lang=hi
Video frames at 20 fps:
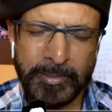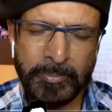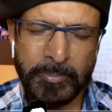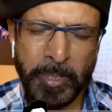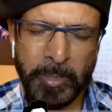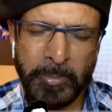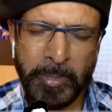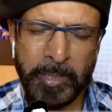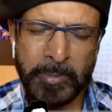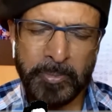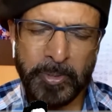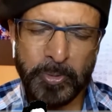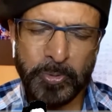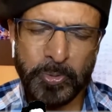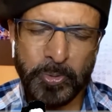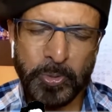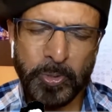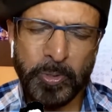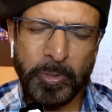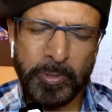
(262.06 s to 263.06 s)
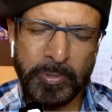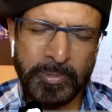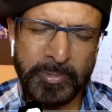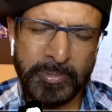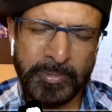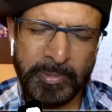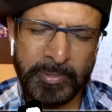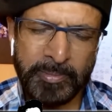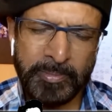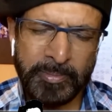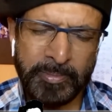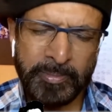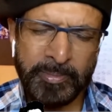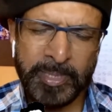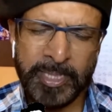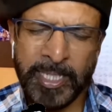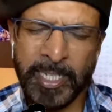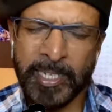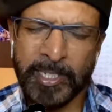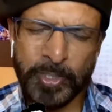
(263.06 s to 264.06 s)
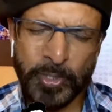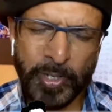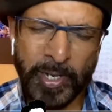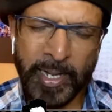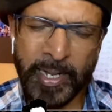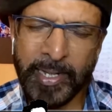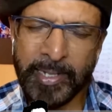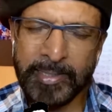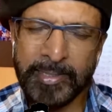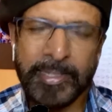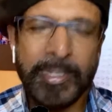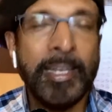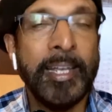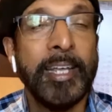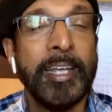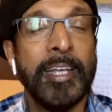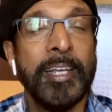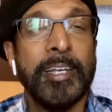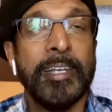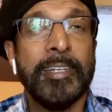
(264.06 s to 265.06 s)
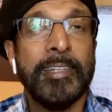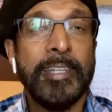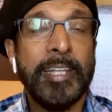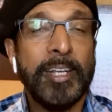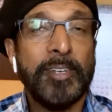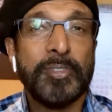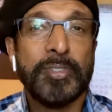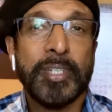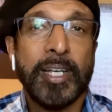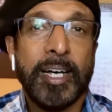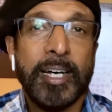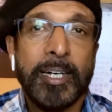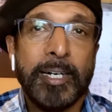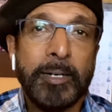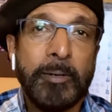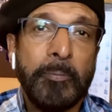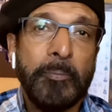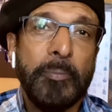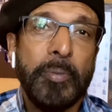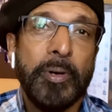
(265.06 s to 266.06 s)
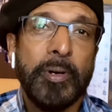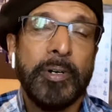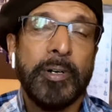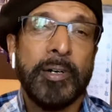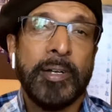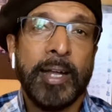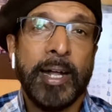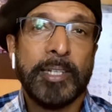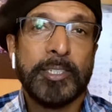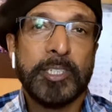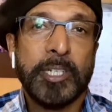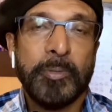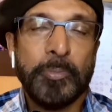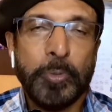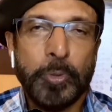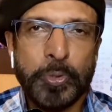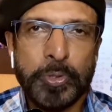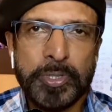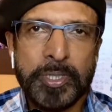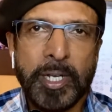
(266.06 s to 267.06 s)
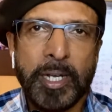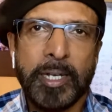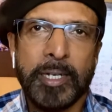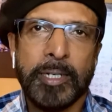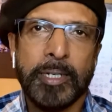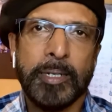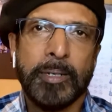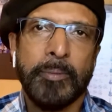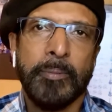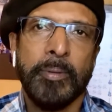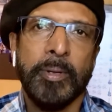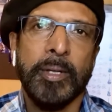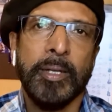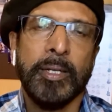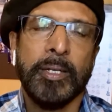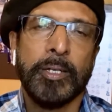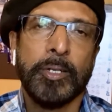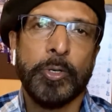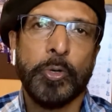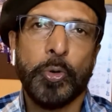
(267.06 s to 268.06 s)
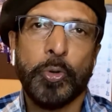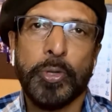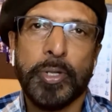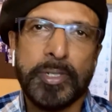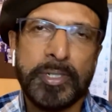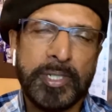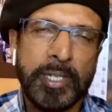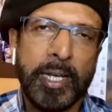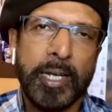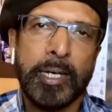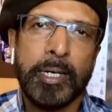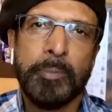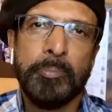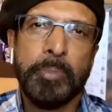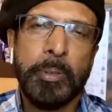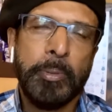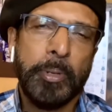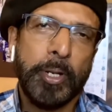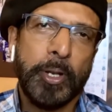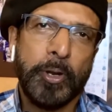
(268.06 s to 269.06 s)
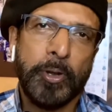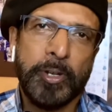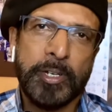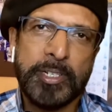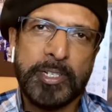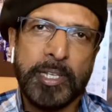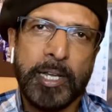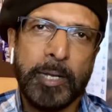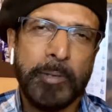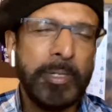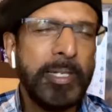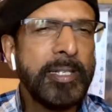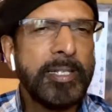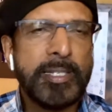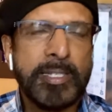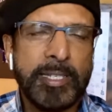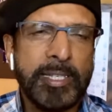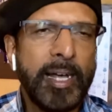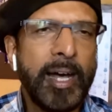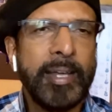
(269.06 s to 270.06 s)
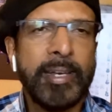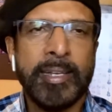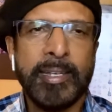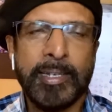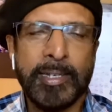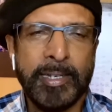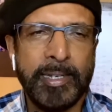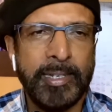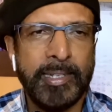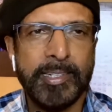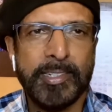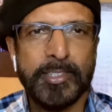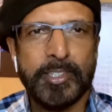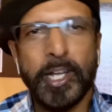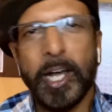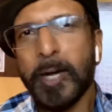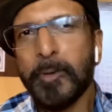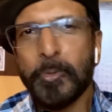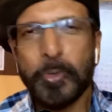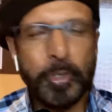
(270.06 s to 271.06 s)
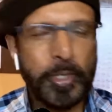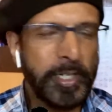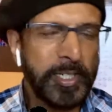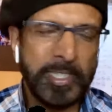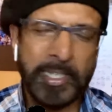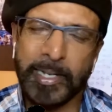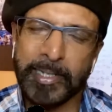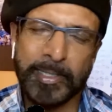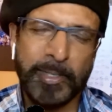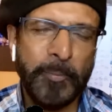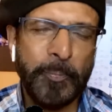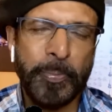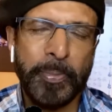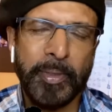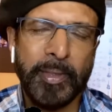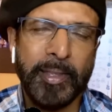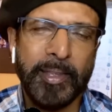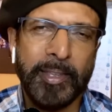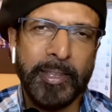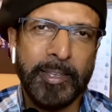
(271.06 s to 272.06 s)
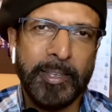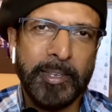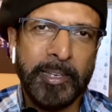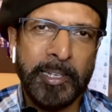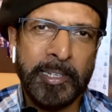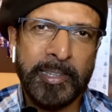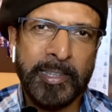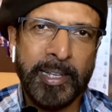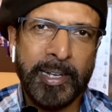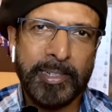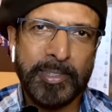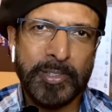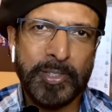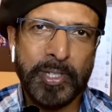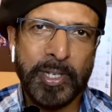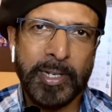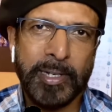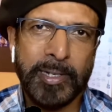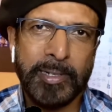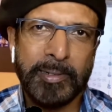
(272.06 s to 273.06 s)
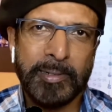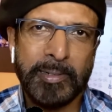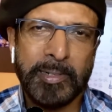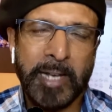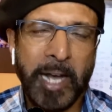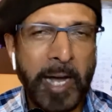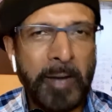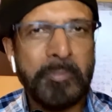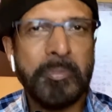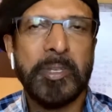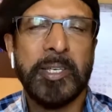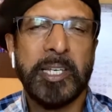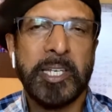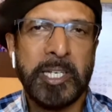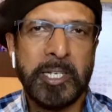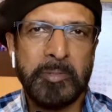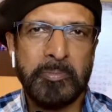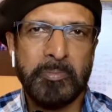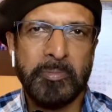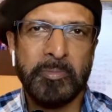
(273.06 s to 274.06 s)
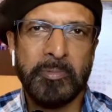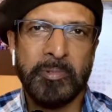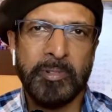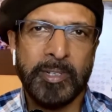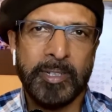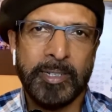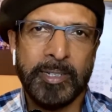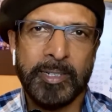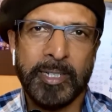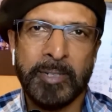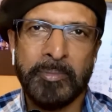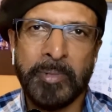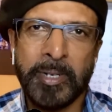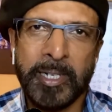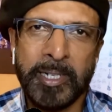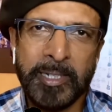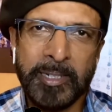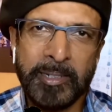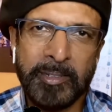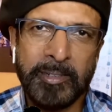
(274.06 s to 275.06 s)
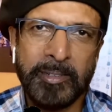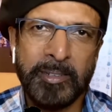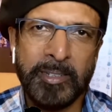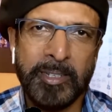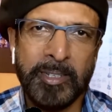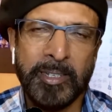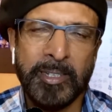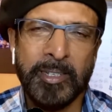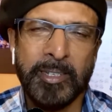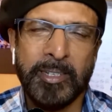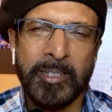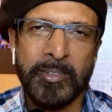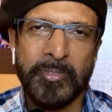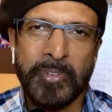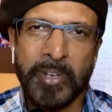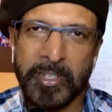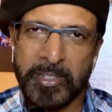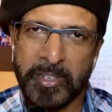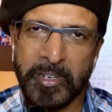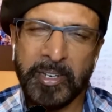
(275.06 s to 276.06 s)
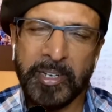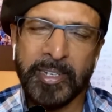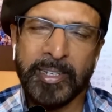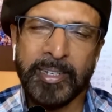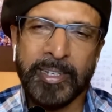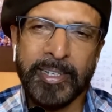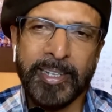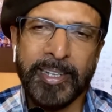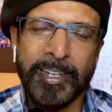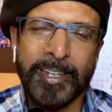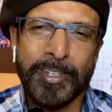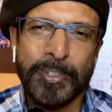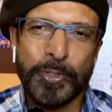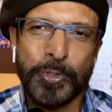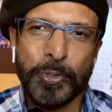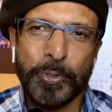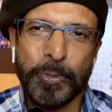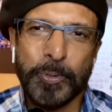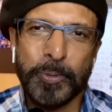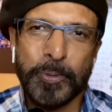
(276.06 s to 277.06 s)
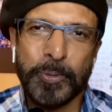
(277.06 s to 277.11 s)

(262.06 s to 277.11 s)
परमात्मा उनको सेहत और हयात दे देव साहब राज कपूर साहब गुरुदत्त साहब बिमल रॉय साहब इन सारे साहबों के साथ इतना अच्छा काम किया है हमारे फादर ने तो